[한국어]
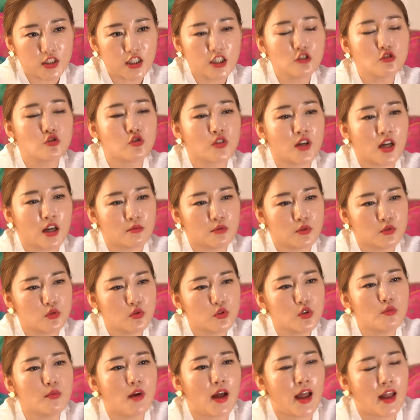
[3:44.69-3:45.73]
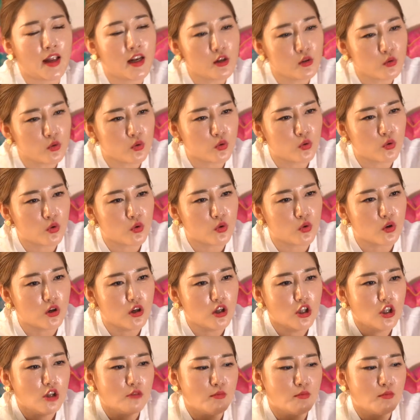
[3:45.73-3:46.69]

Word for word: 띠궁합을 조금 알고